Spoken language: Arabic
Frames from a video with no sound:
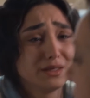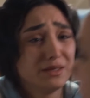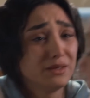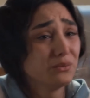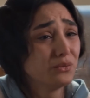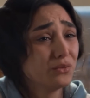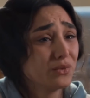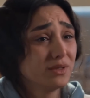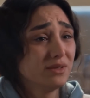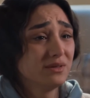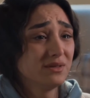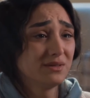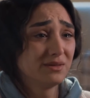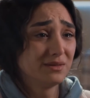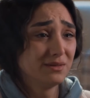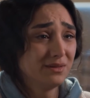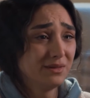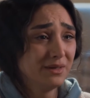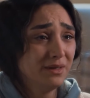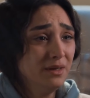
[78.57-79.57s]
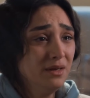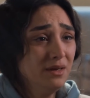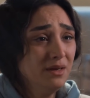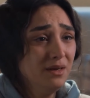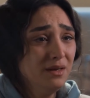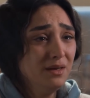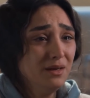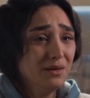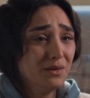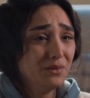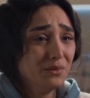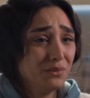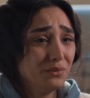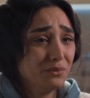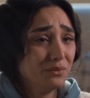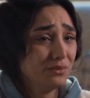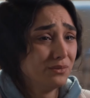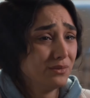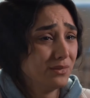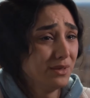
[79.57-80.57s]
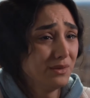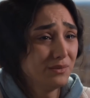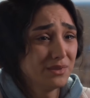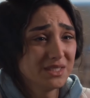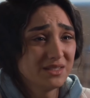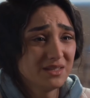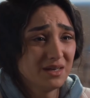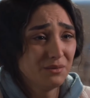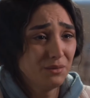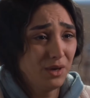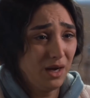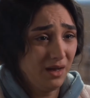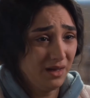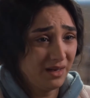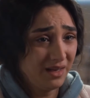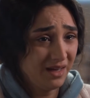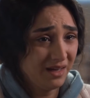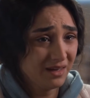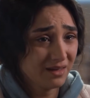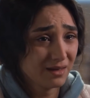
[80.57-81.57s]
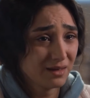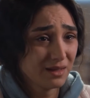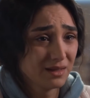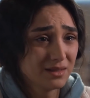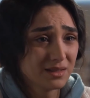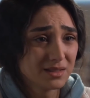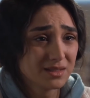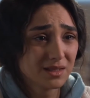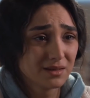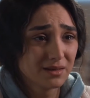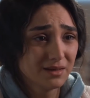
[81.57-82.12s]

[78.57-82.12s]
طيب وغلطت ما بتسامح على هيك غلطه